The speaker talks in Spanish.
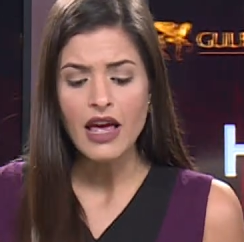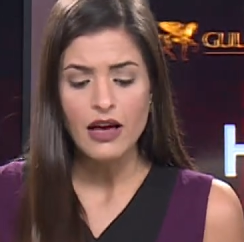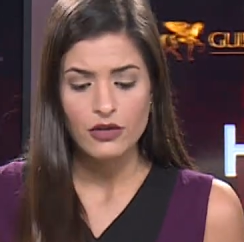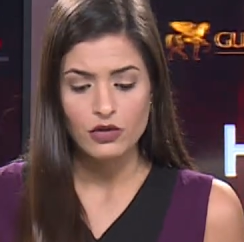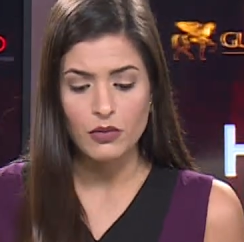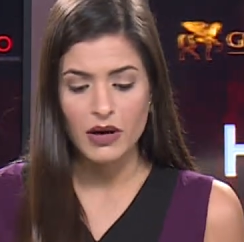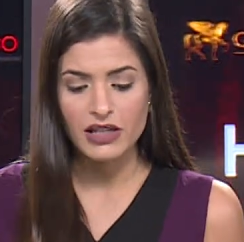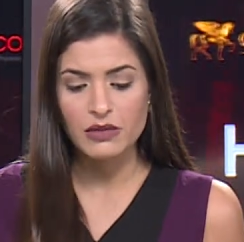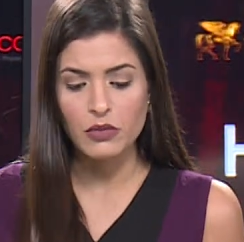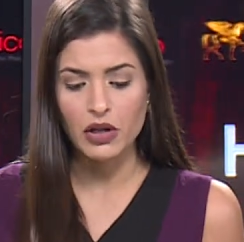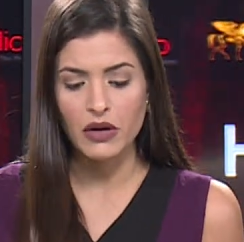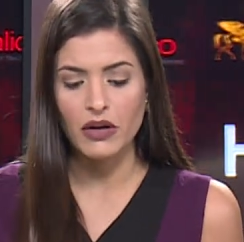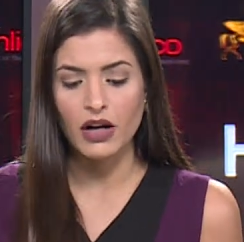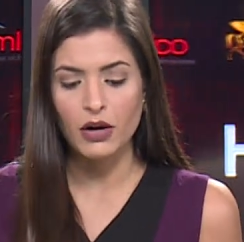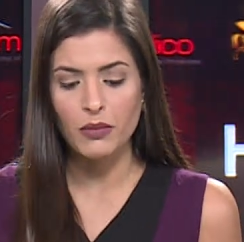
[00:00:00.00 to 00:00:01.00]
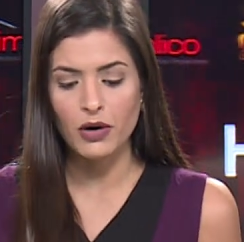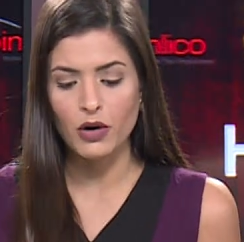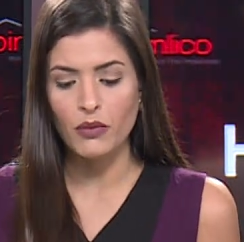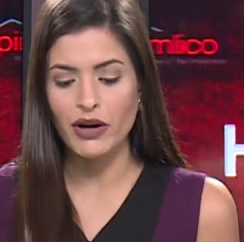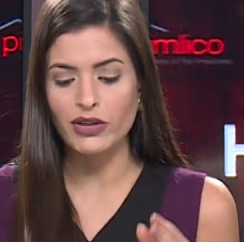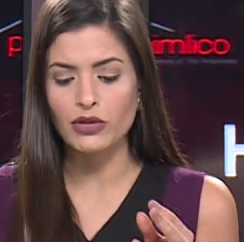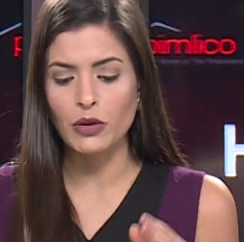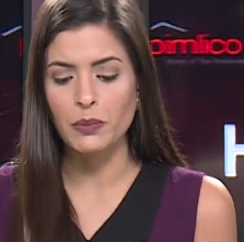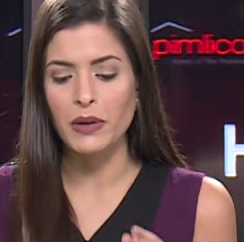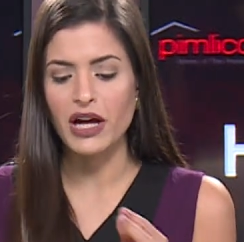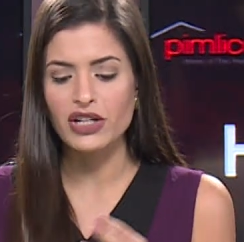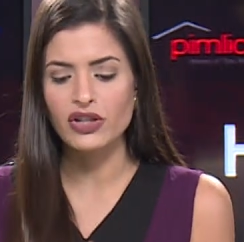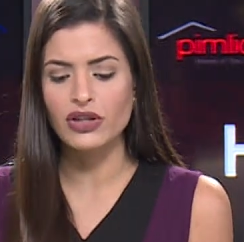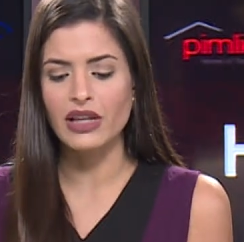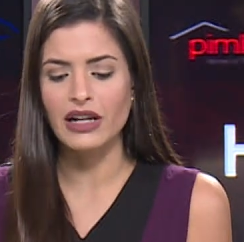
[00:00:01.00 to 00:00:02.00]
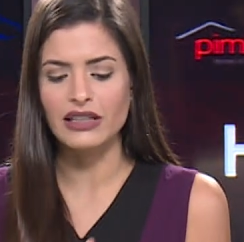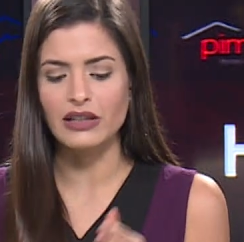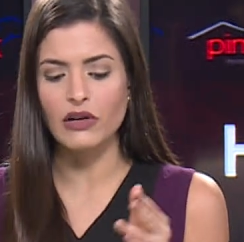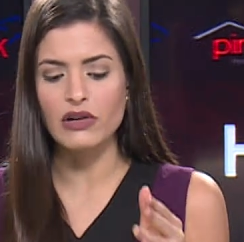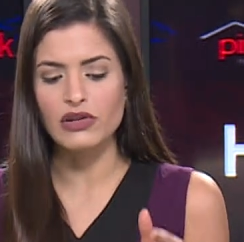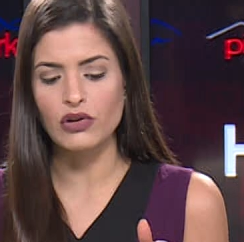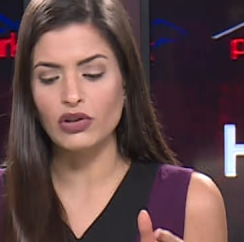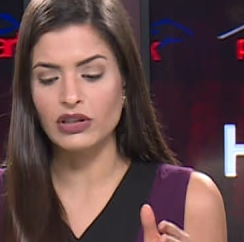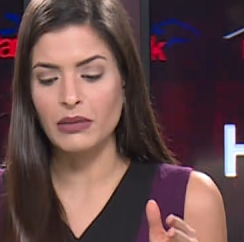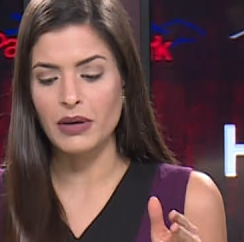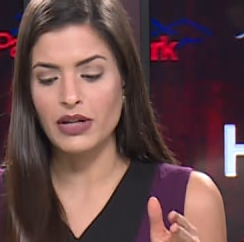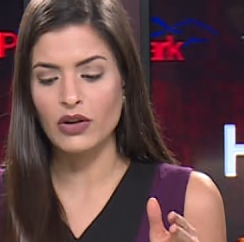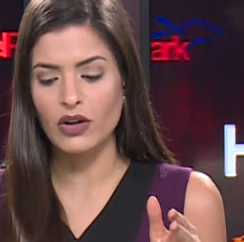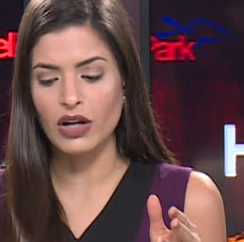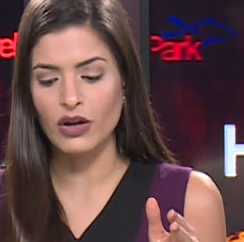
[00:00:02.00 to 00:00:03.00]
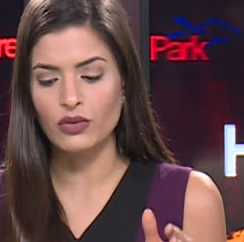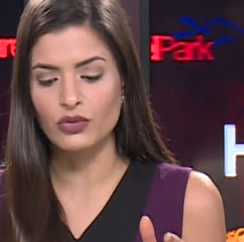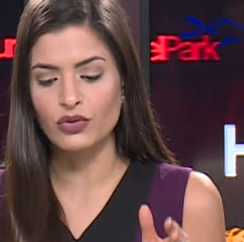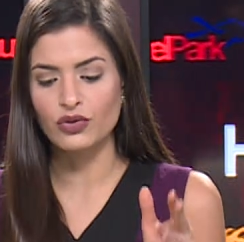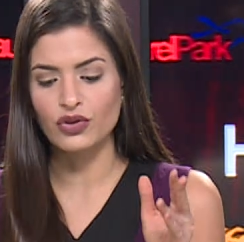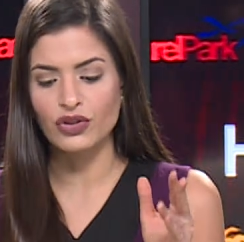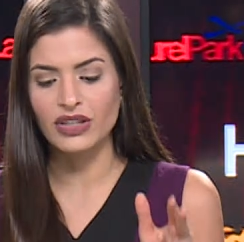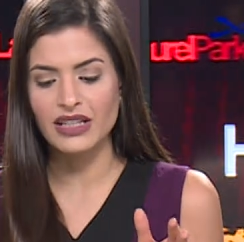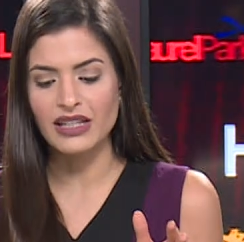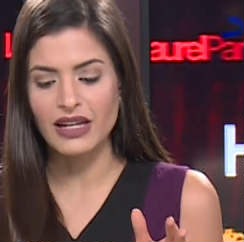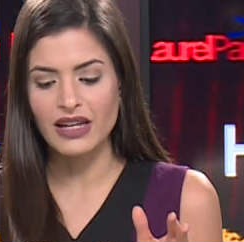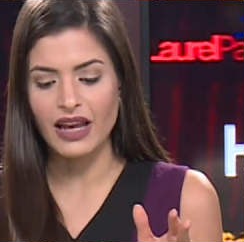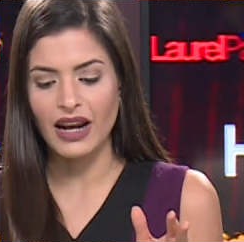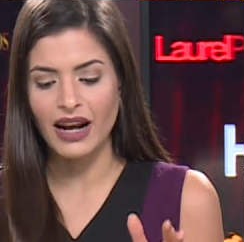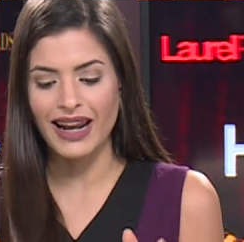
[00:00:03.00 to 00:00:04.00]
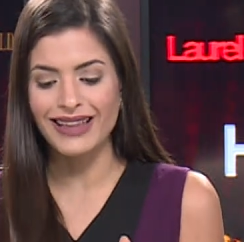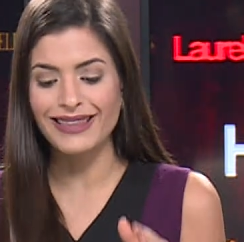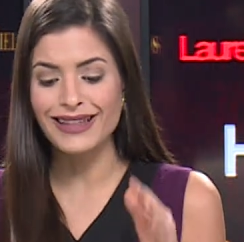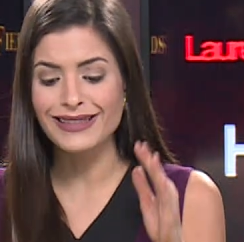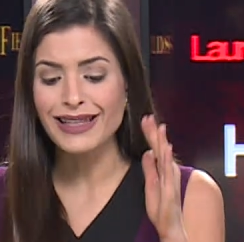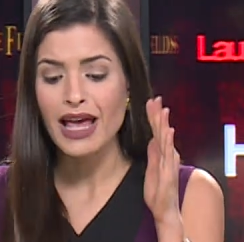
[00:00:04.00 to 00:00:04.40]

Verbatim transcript: Su máximo rival en el 4, es Plashing del establo Isidro Tamayo con la conducción de Yeye Hernández.